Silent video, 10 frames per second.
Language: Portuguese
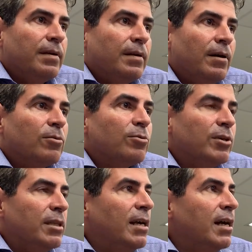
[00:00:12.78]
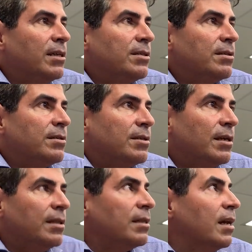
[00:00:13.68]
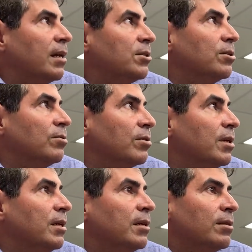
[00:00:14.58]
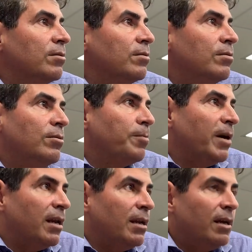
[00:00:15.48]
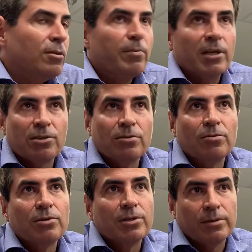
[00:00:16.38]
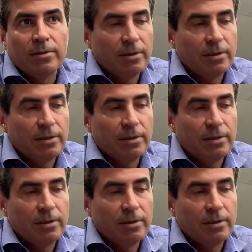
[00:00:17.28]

autoridades sanitárias de Londrina, do, do, Paraná e do Brasil hoje.